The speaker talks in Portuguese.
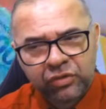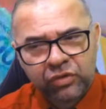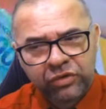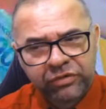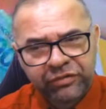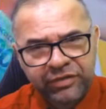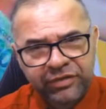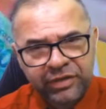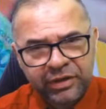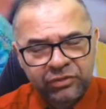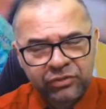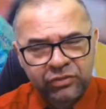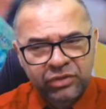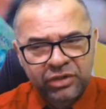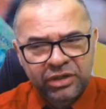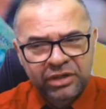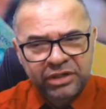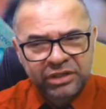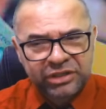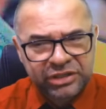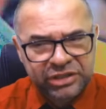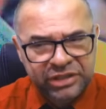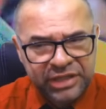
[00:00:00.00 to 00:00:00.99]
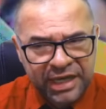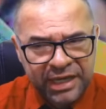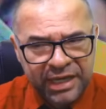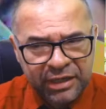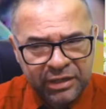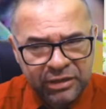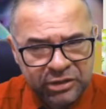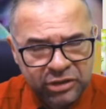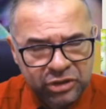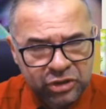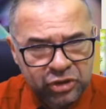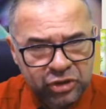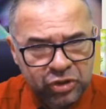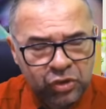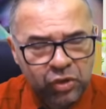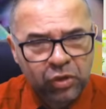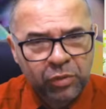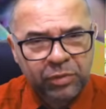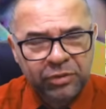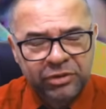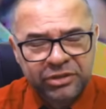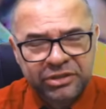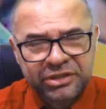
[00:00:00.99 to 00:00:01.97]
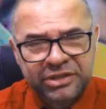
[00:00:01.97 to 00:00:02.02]
O governo já iniciou o
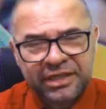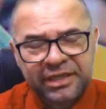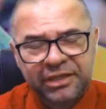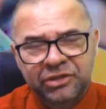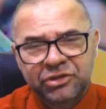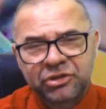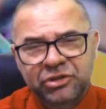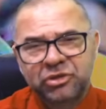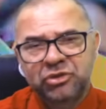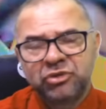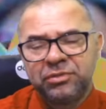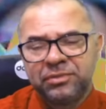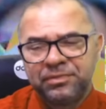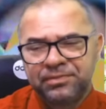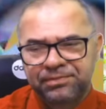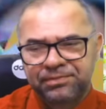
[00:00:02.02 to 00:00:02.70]
processo